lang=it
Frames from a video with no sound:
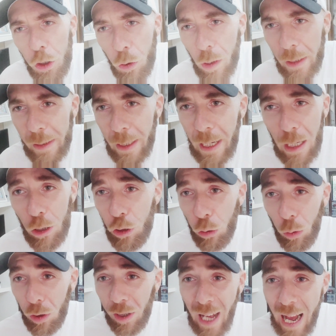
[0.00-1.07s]
ha giocato a calcio
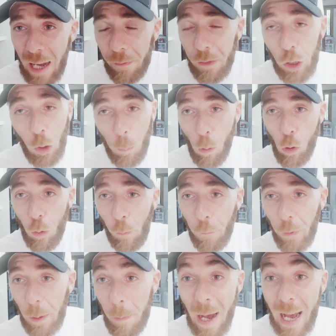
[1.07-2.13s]
lo sa e lo può
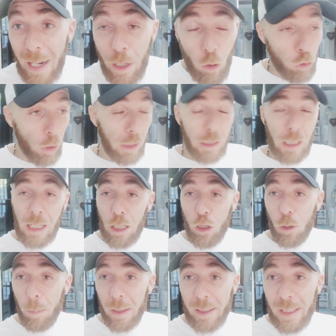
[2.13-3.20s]
confermare. Io ho giocato a
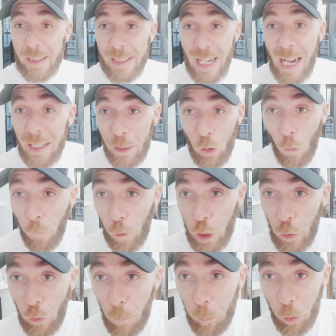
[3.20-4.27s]
calcio per tanti anni, non
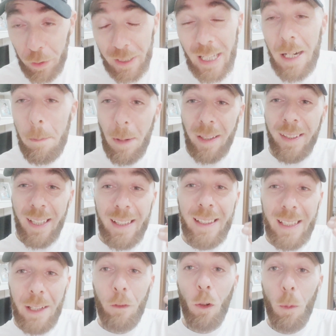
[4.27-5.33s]
facevo il portiere, ma
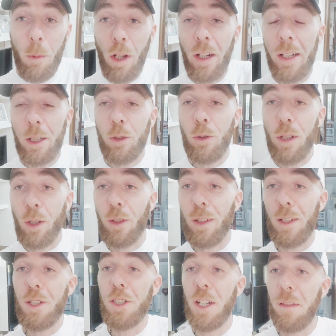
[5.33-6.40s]
sentivo il mio allenatore cosa
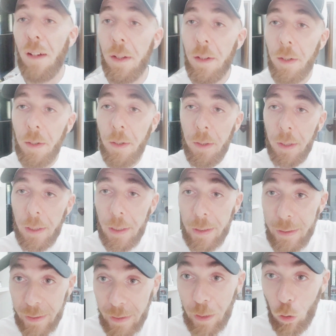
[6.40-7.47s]
diceva.
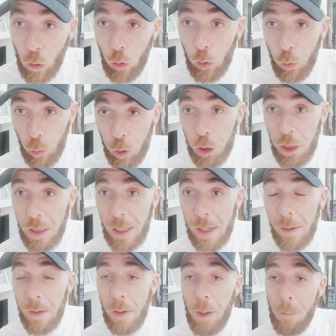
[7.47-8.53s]
Ti dicono di
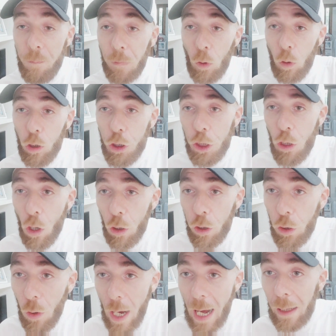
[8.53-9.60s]
uscire col
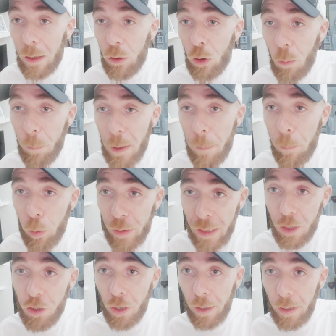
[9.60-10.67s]
ginocchio alto per
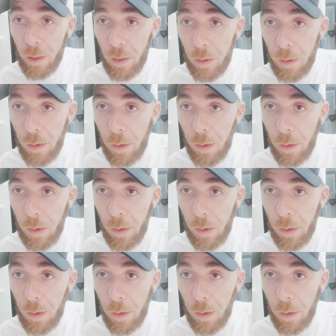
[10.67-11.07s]
proteggerti.